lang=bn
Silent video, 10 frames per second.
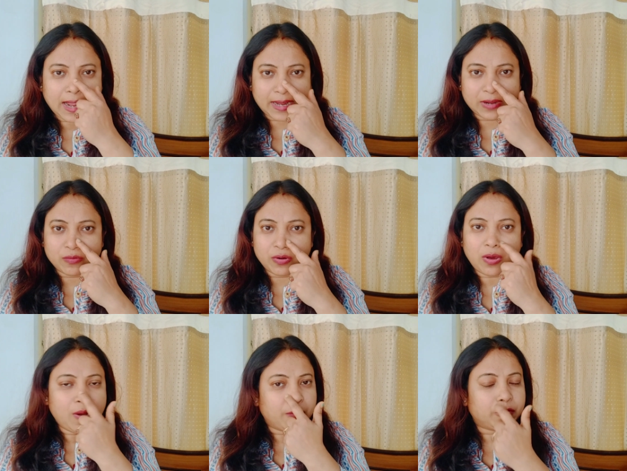এইগুলো
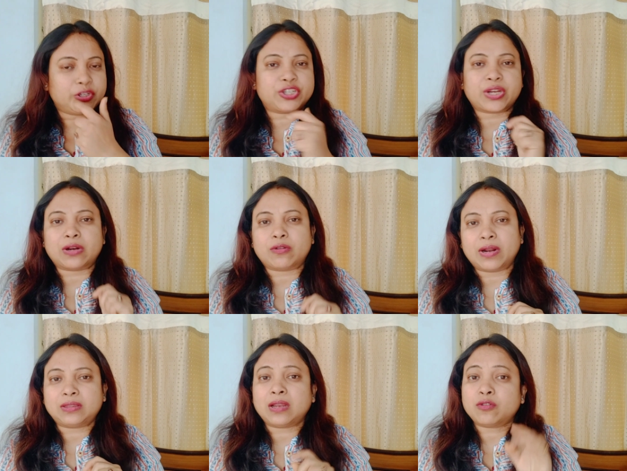পরিষ্কার করা
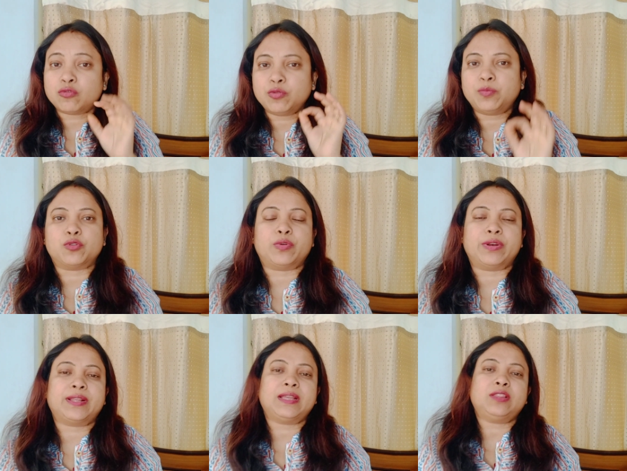তা খুব
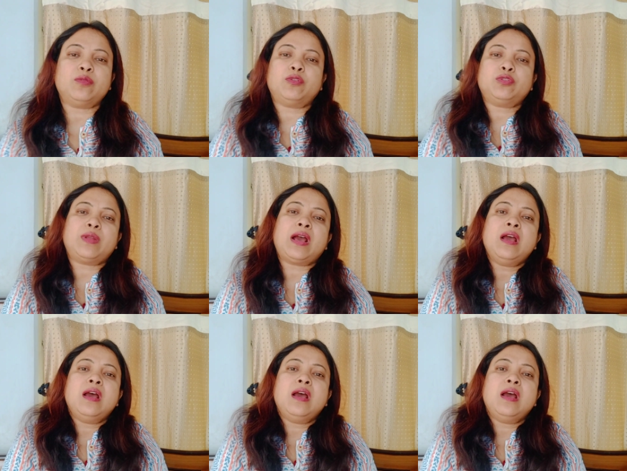জরুরি কিন্তু বন্ধুরা